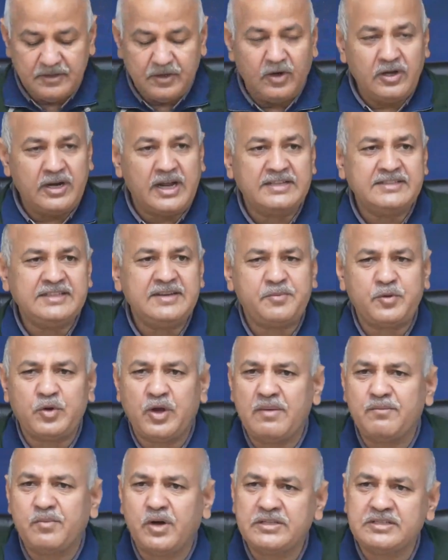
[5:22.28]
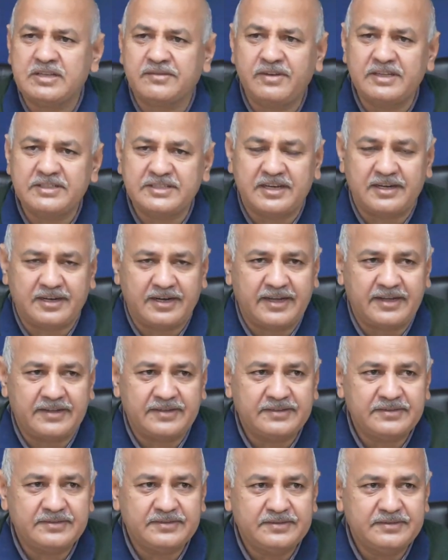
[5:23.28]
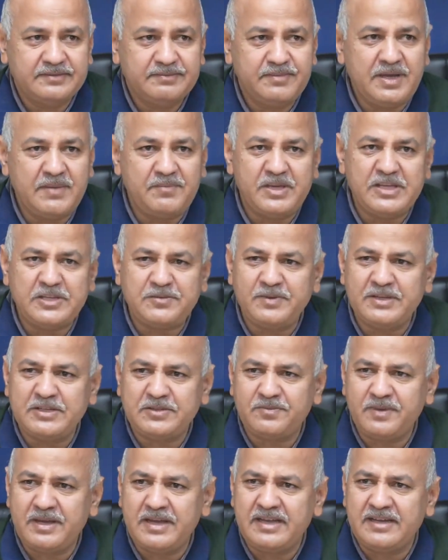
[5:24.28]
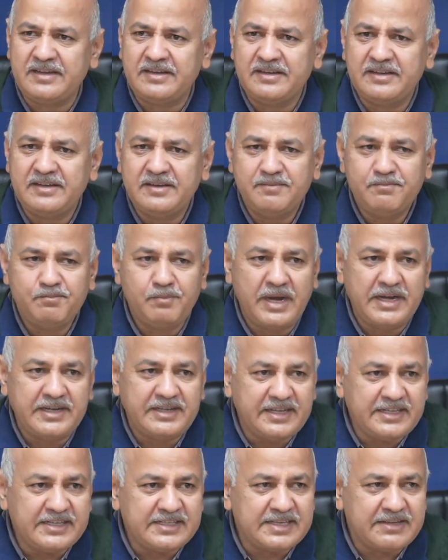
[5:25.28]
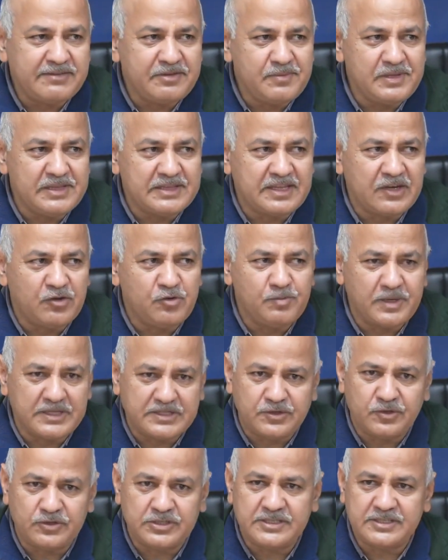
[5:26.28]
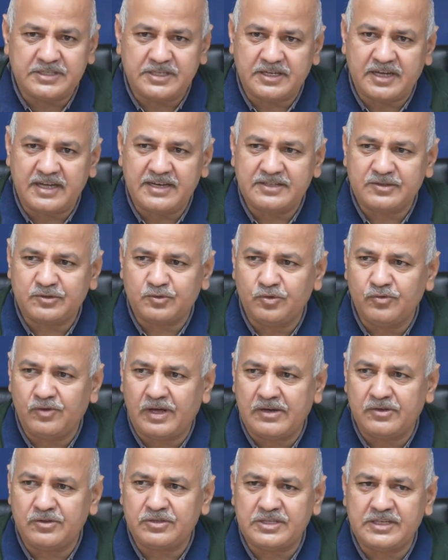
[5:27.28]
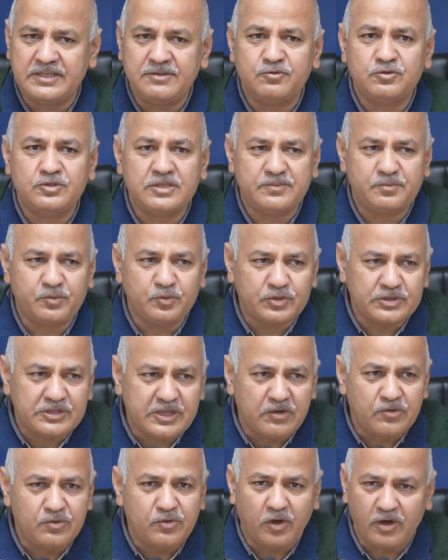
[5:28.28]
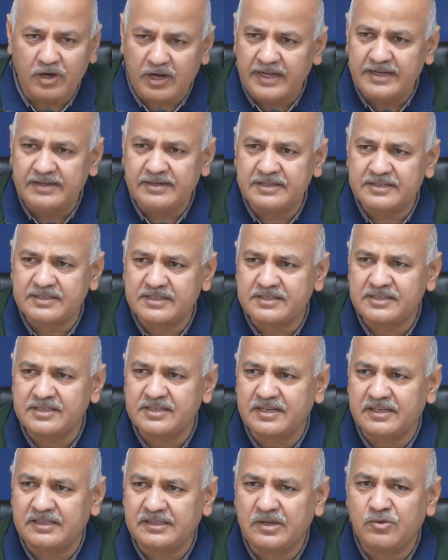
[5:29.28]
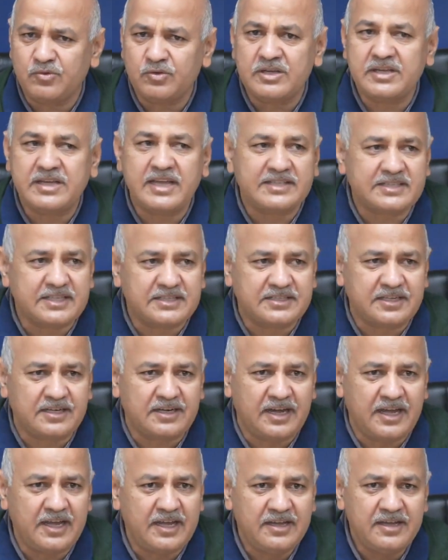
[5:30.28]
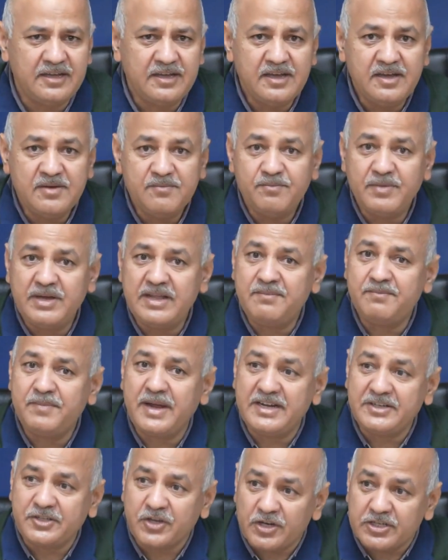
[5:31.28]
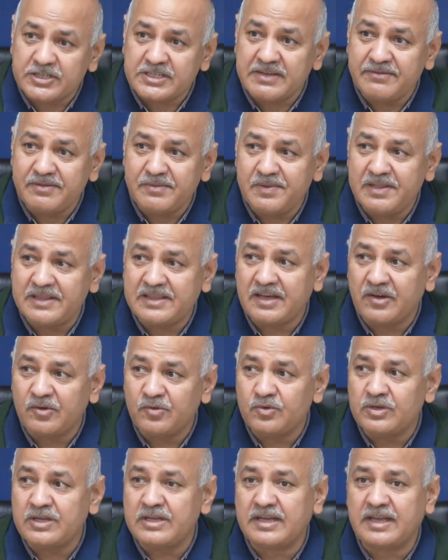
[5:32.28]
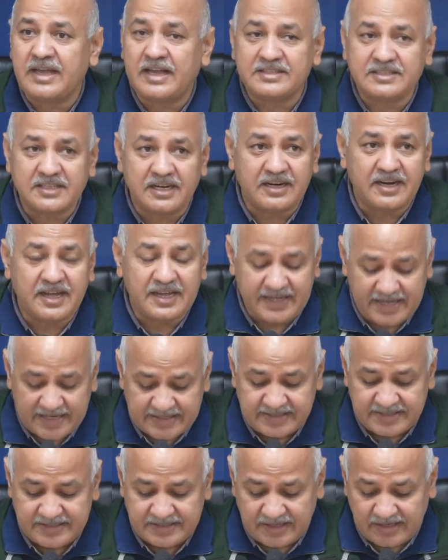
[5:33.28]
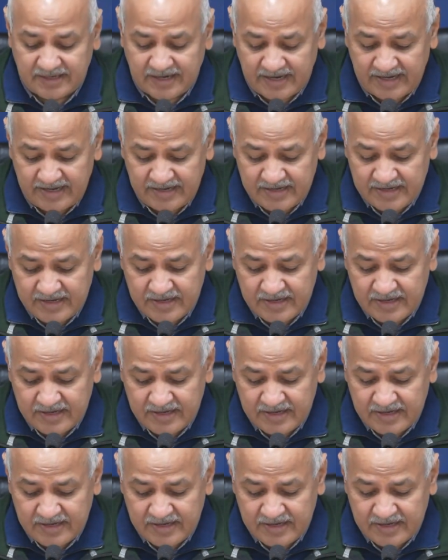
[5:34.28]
और आज ये प्रोग्राम बहुत सफल चल रहा है मैं बीच बीच में मेंटीज से भी मिलता हूँ बच्चों से सरकारी स्कूल वालों से उनसे पूछता हूँ ऑनलाइन डिस्कशन करता हूँ कि कैसा चल रहा है मैं मेंटर्स से भी मिलता हूँ कि क्या चल रहा है कैसे चल रहा है